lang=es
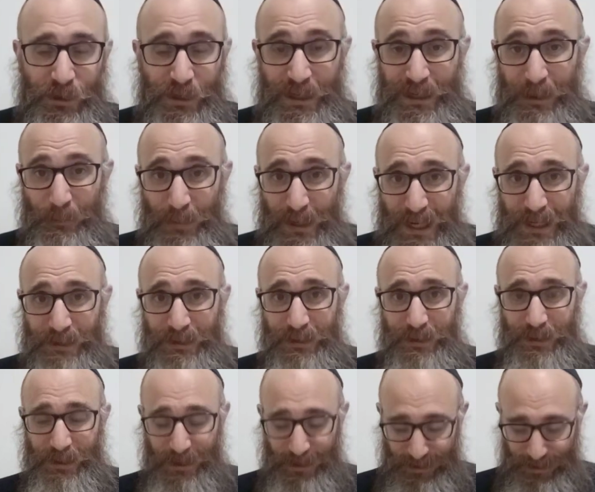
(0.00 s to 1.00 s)
Y en la
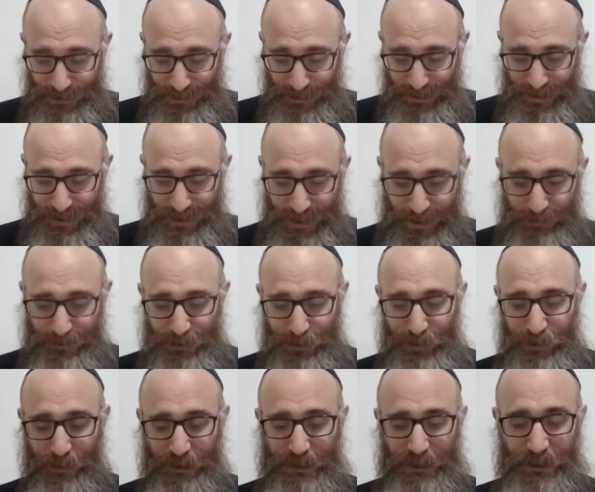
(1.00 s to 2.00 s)
práctica, el Orahaim tiene un
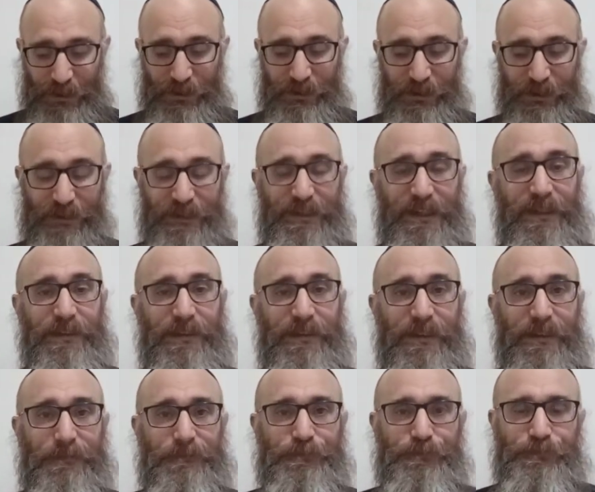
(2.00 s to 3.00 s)
comentario
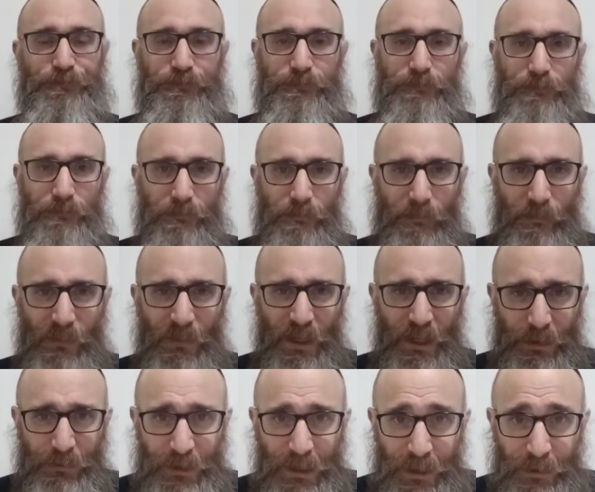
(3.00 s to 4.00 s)
interesante,
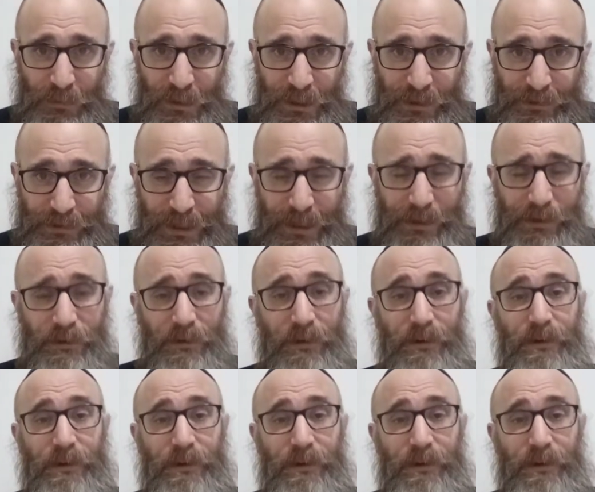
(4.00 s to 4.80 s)
Rabhaim Benatar,